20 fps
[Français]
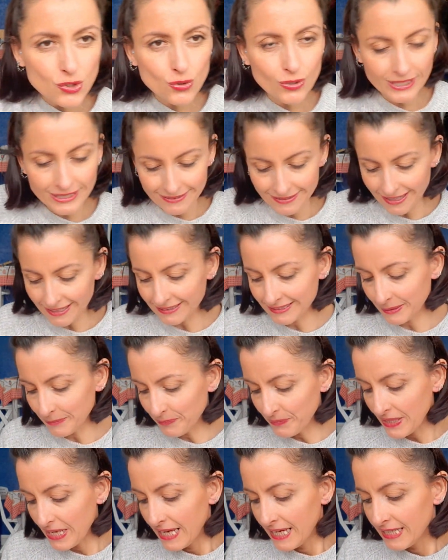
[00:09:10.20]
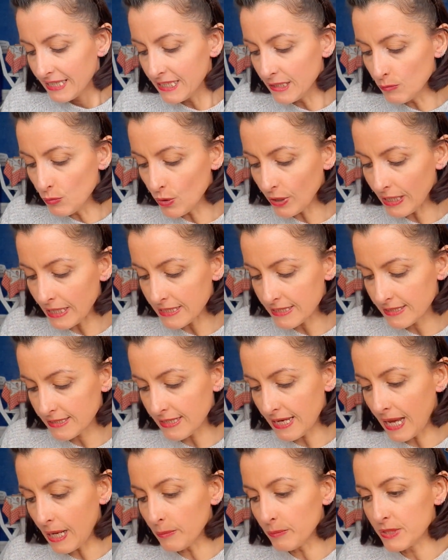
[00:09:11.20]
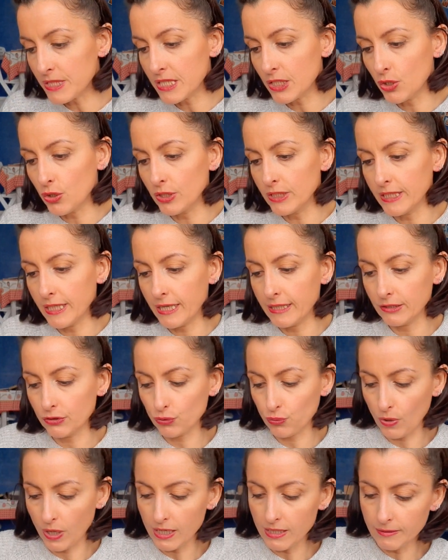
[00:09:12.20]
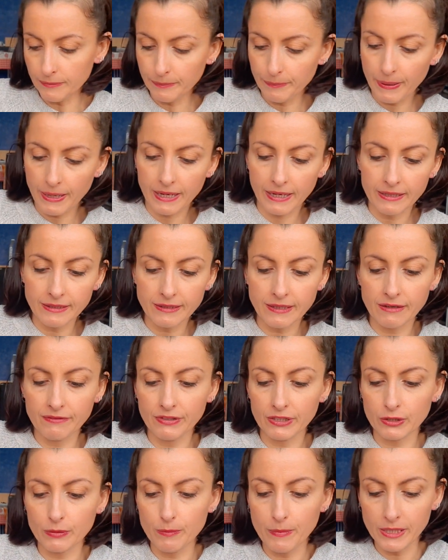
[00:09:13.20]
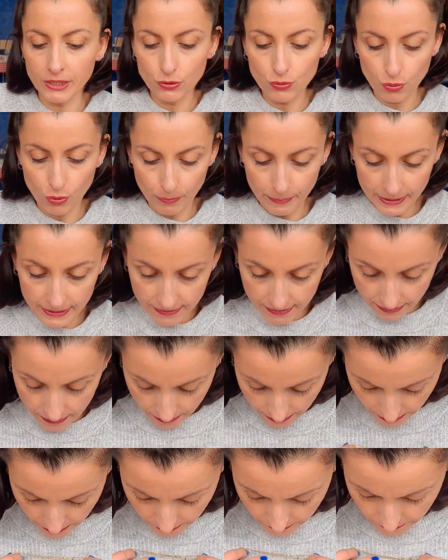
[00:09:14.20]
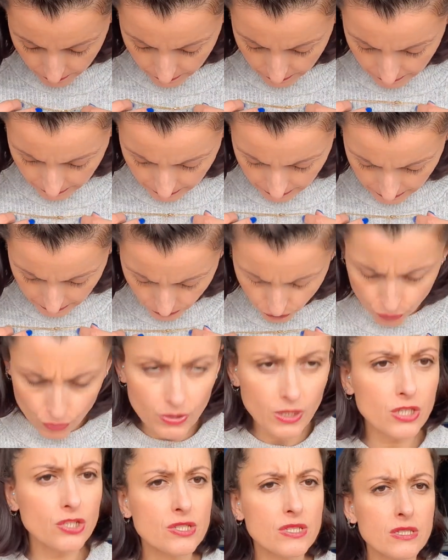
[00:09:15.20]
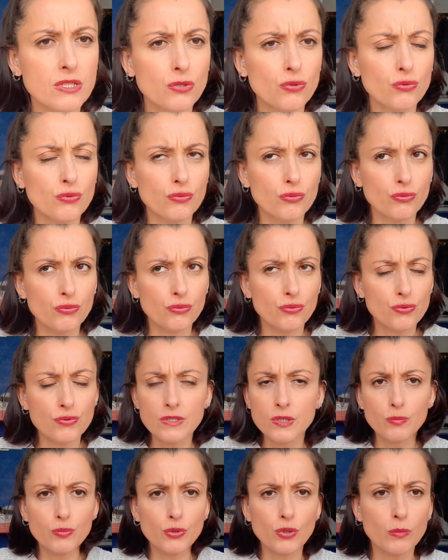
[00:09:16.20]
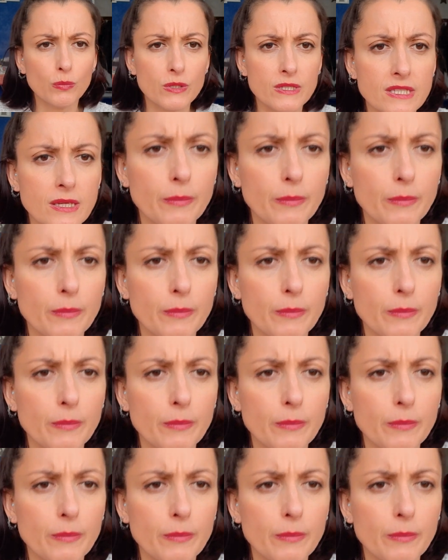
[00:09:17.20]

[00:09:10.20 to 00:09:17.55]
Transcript: ne saurait tarder. Il me reste un petit collier à étoiles, pareil, avec maille gourmette. Celui-là, c'est le... je ne sais plus comment il